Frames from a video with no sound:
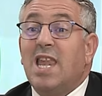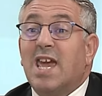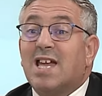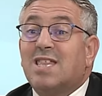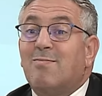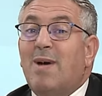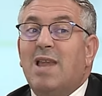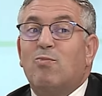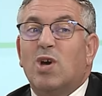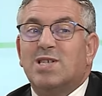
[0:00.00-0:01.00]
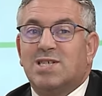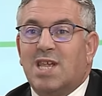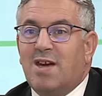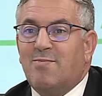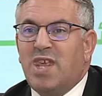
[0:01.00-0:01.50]
اللي يقدمها
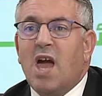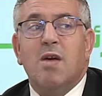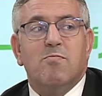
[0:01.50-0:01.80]
المؤسسه الامنيه